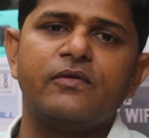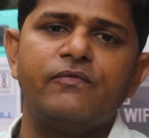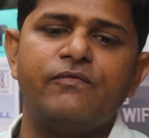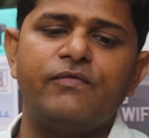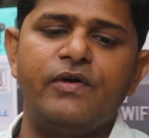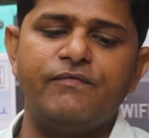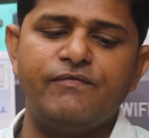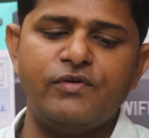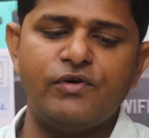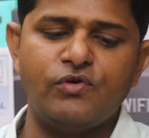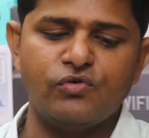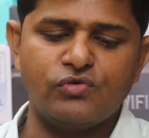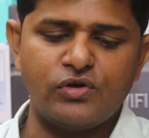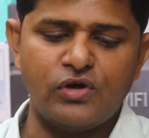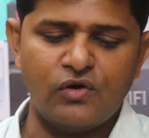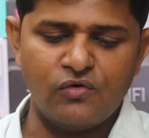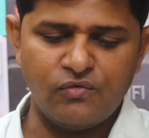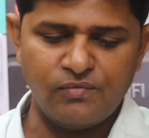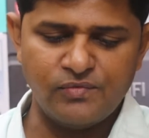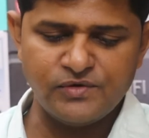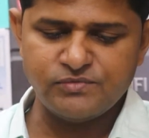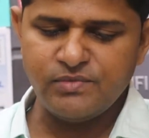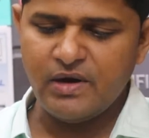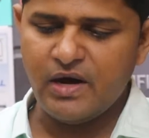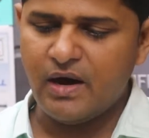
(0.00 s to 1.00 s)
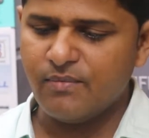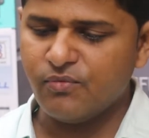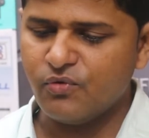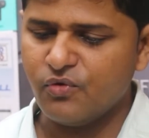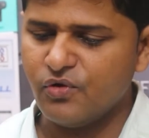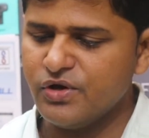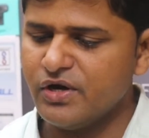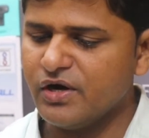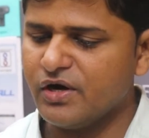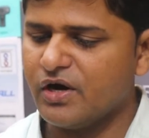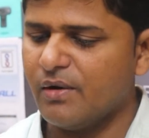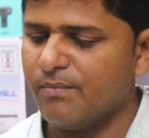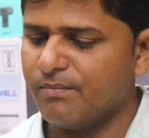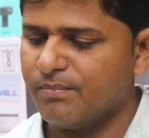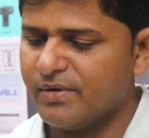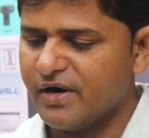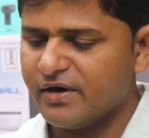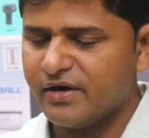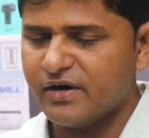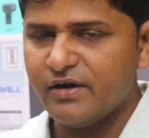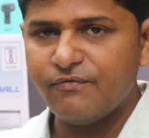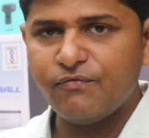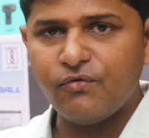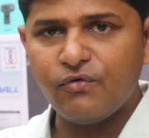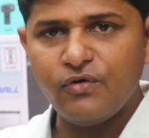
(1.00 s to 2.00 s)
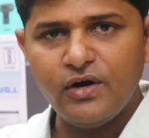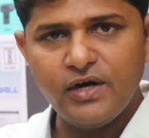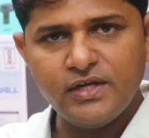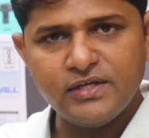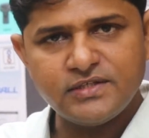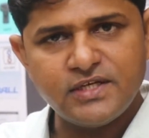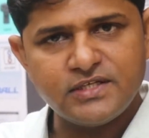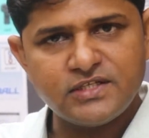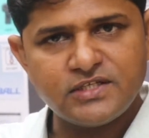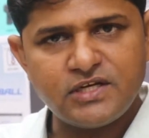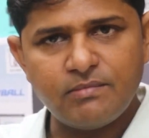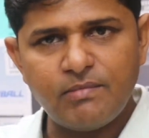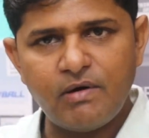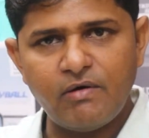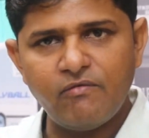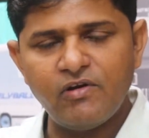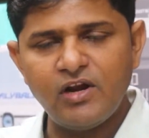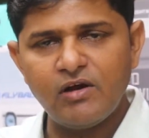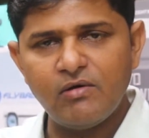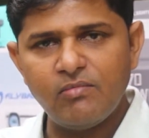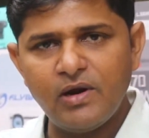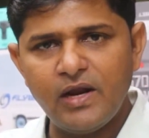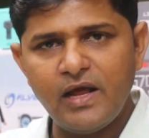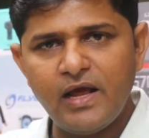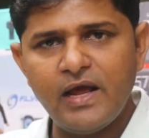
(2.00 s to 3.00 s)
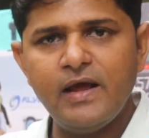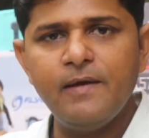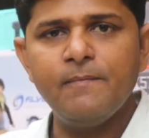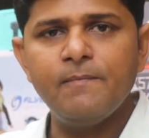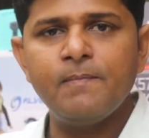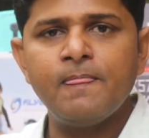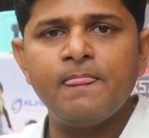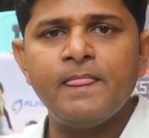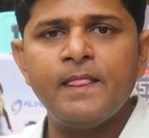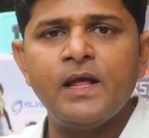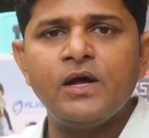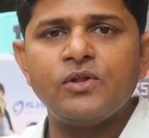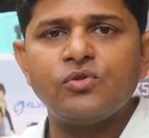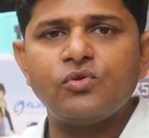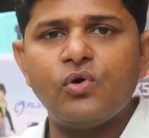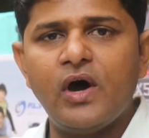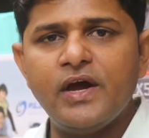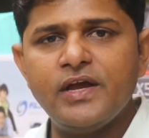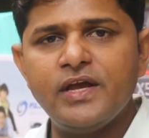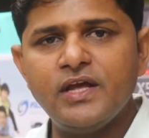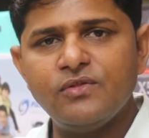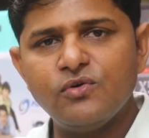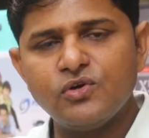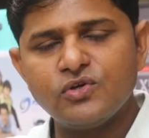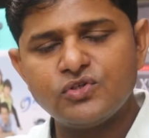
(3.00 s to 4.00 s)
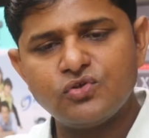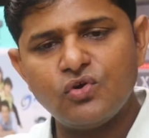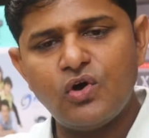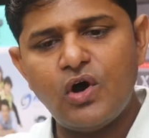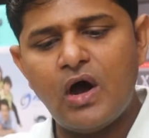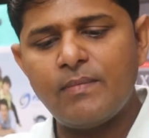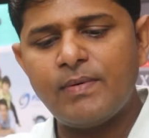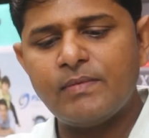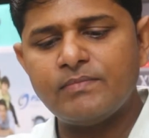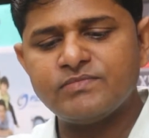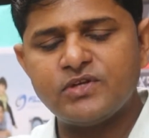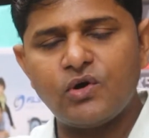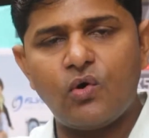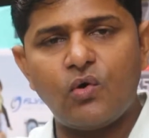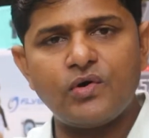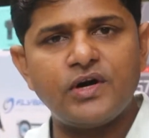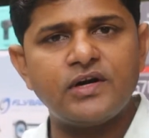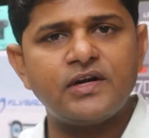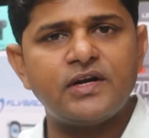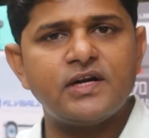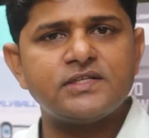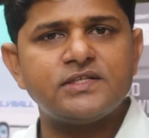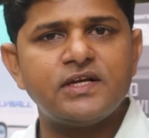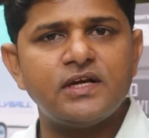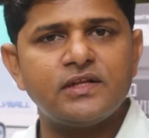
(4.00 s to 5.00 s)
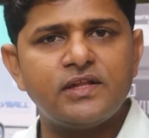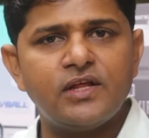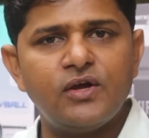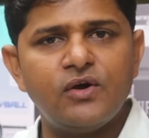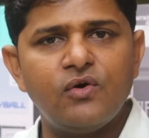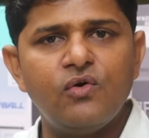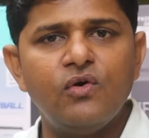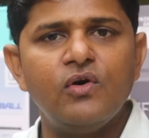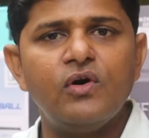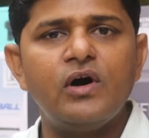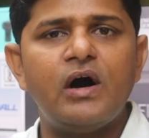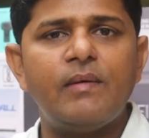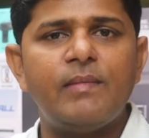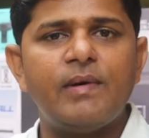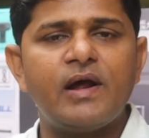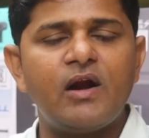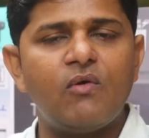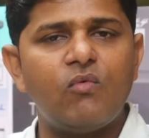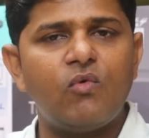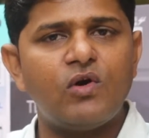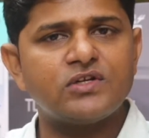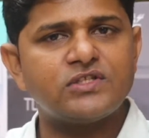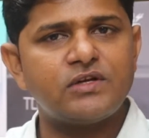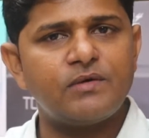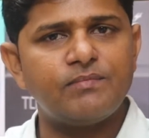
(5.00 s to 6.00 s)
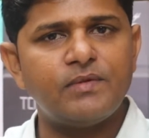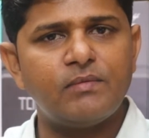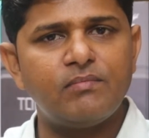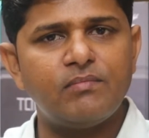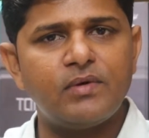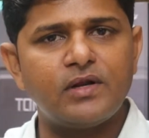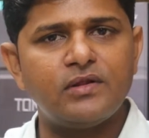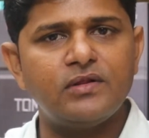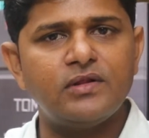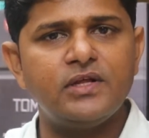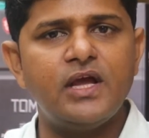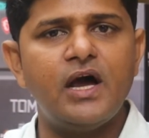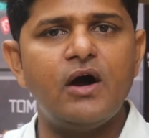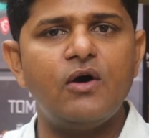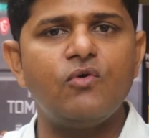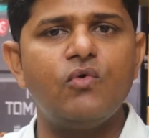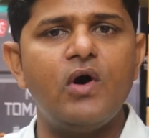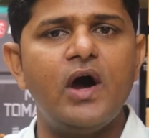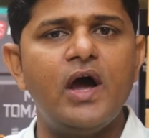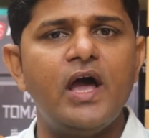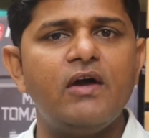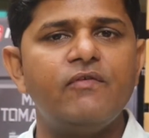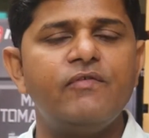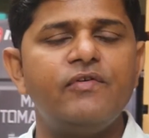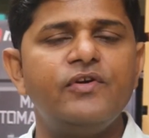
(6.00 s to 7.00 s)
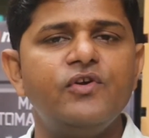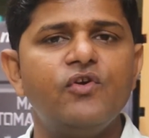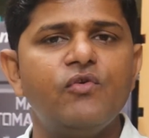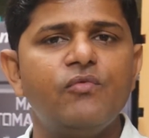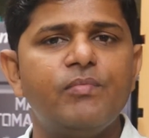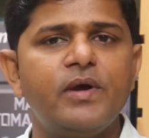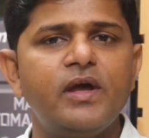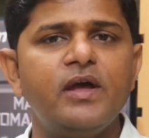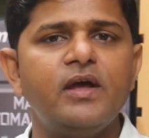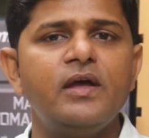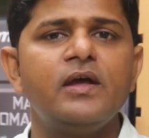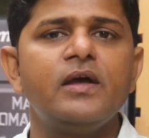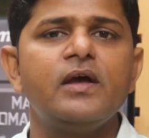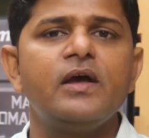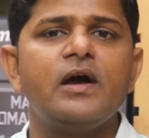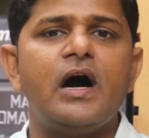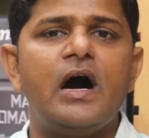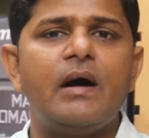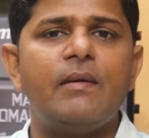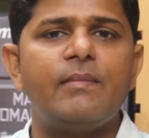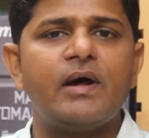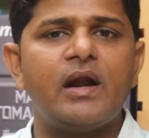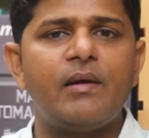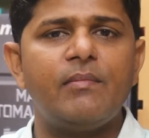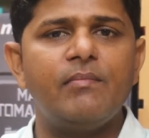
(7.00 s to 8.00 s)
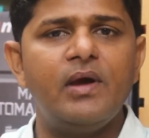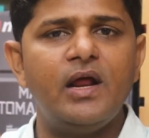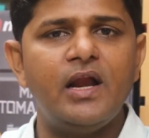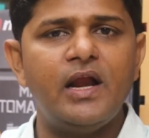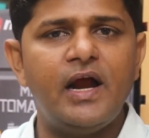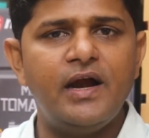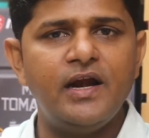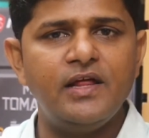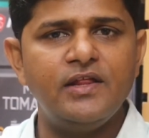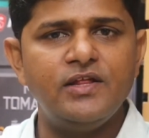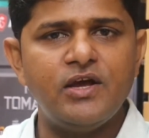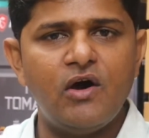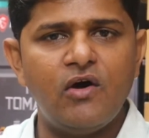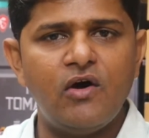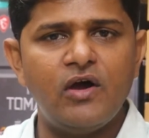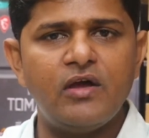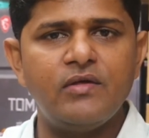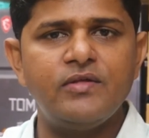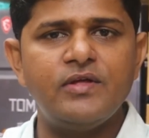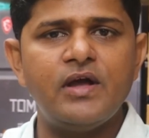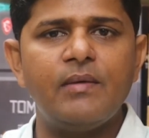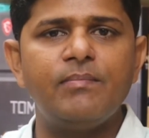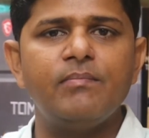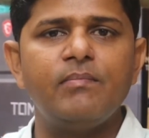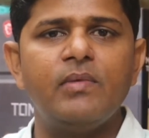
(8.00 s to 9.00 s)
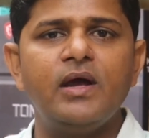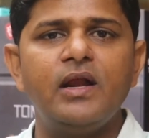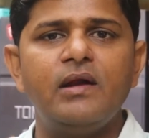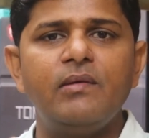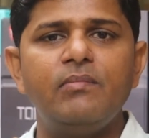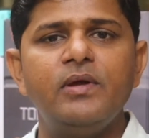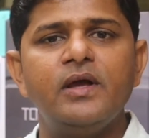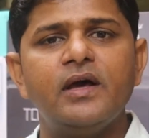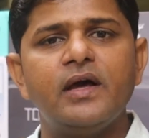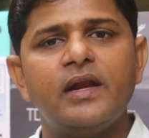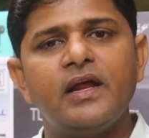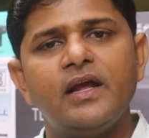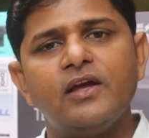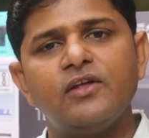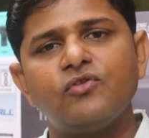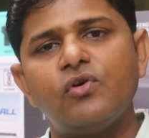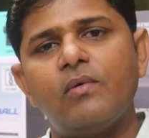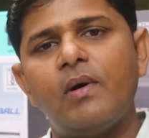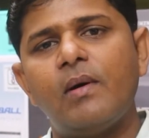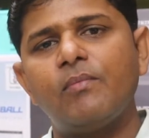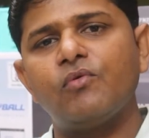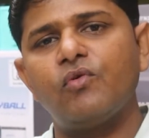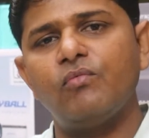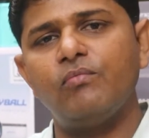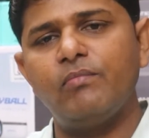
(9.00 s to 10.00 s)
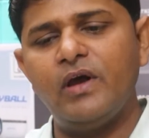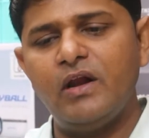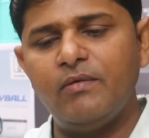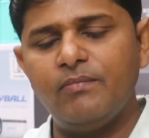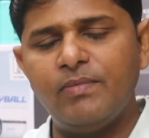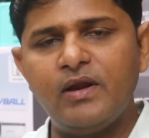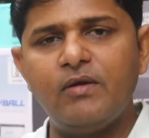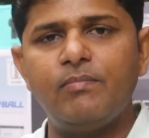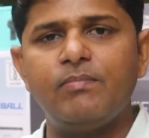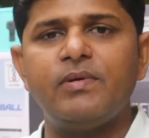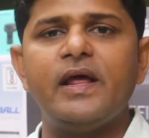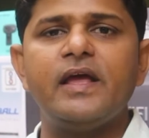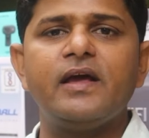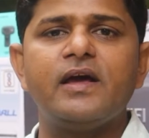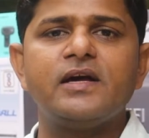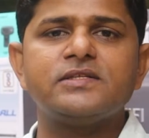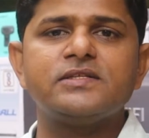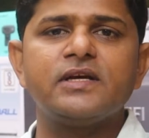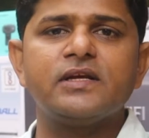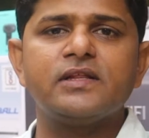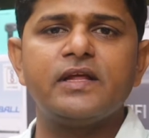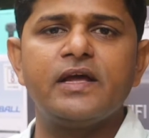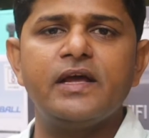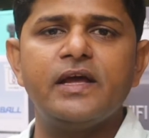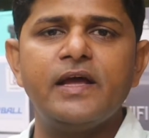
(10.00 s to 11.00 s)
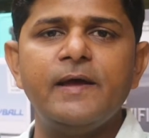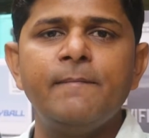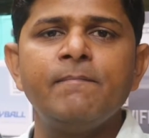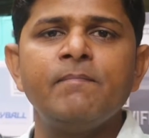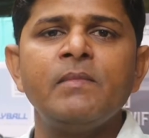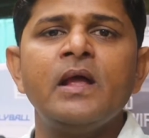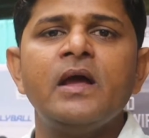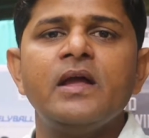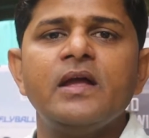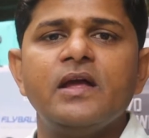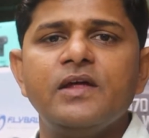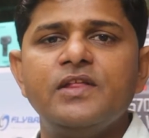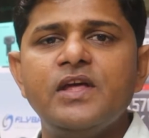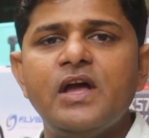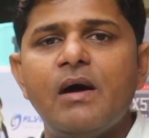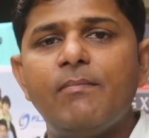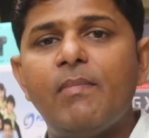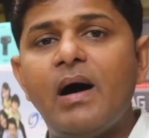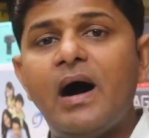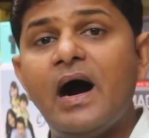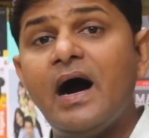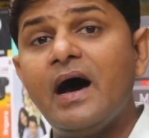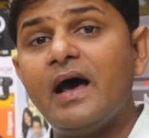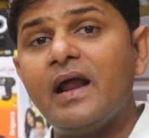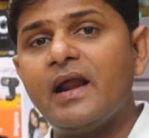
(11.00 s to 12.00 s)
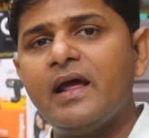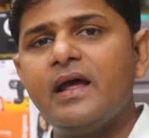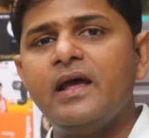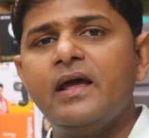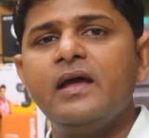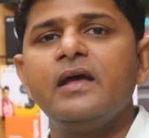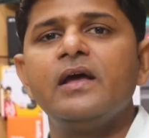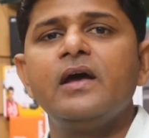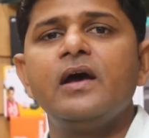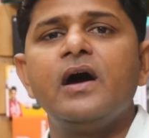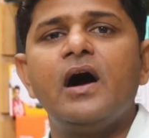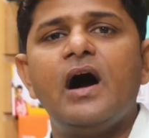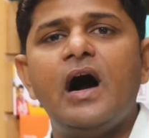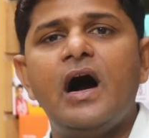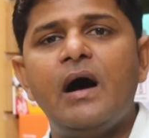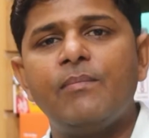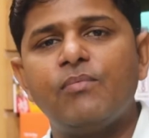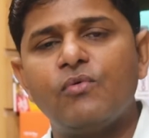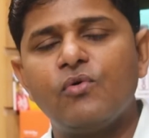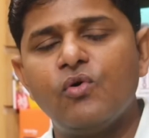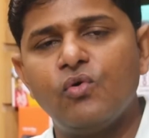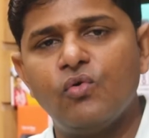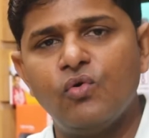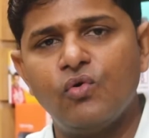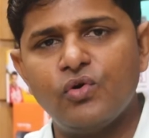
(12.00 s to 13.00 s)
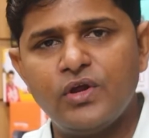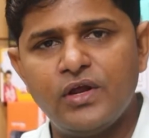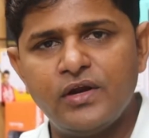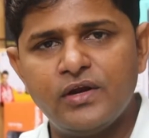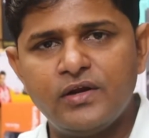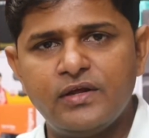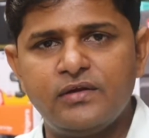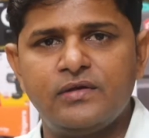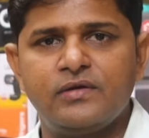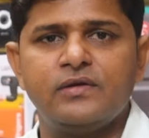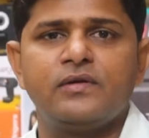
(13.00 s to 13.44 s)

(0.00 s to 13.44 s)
फिफ्टी टू थाउजेंड रुपीज़ में आपको ये कम्प्लीटली फुल्ली सिस्टम अवेलेबल है तो आइए दोस्तों आप हमसे कॉन्टेक्ट कर सकते हो हमारा व्हाट्सअप नंबर दिया हुआ है वीडियो पे हमारा मेल आईडी दिया हुआ है यदि आप मेल भी करेंगे तो हम आपको मेल पे रिप्लाई कर सकते हैं यदि आप बाहर है आपको कोरियर